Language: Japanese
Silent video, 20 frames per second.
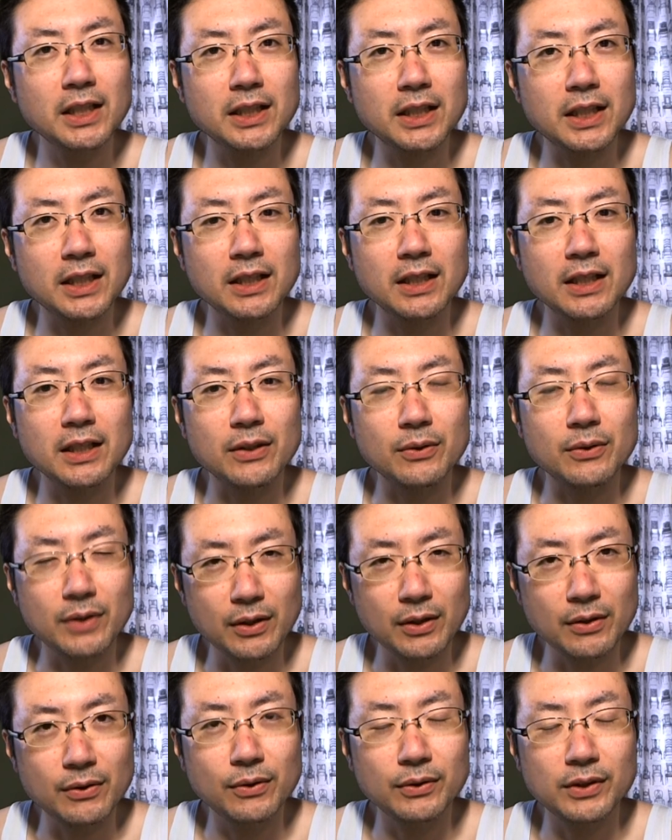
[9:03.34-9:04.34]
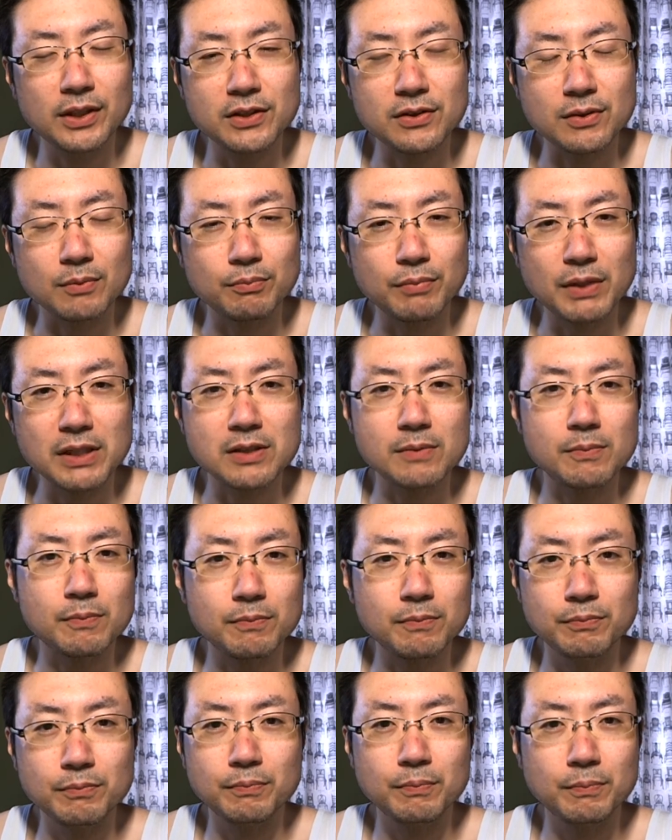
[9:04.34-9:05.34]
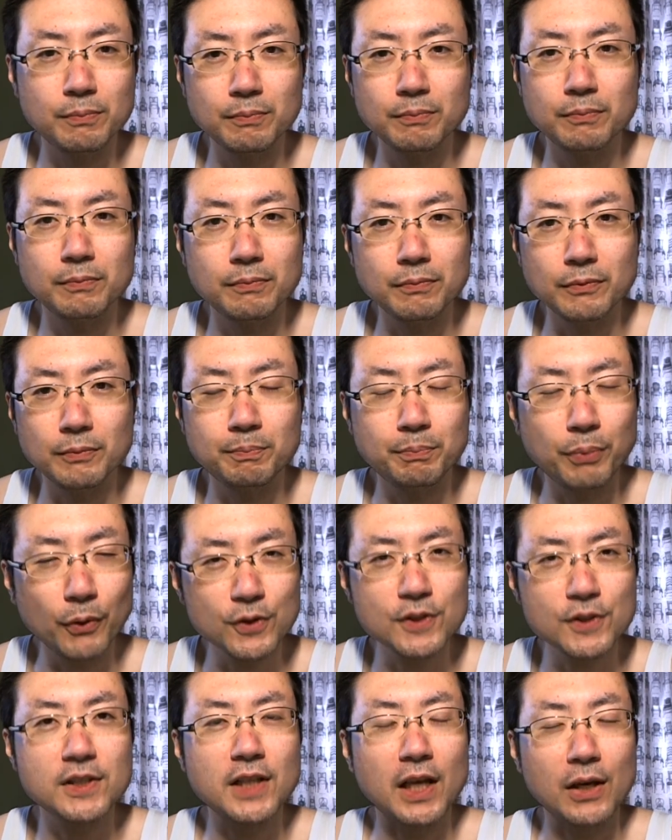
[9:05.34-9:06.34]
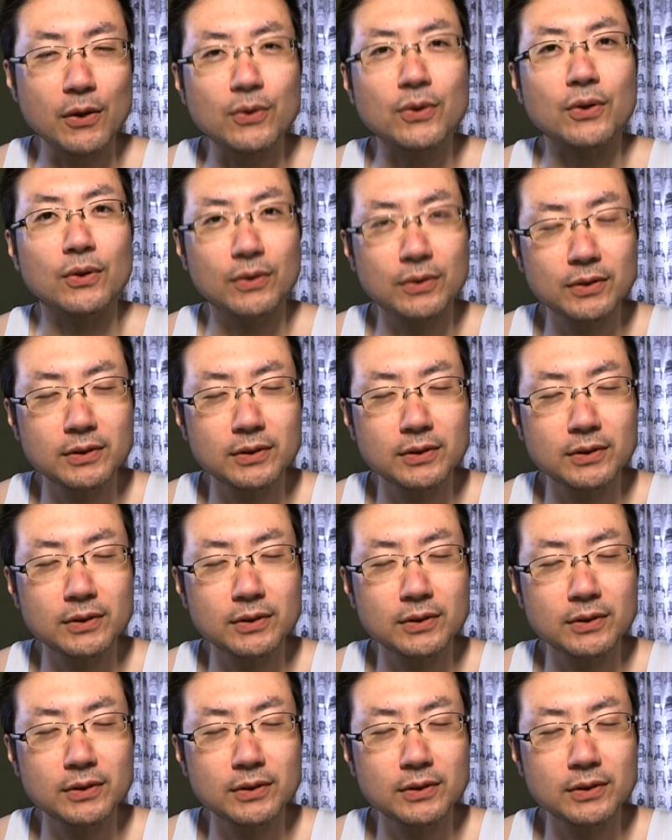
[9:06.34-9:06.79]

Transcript: いけないよね俺たちのまずボスだよと。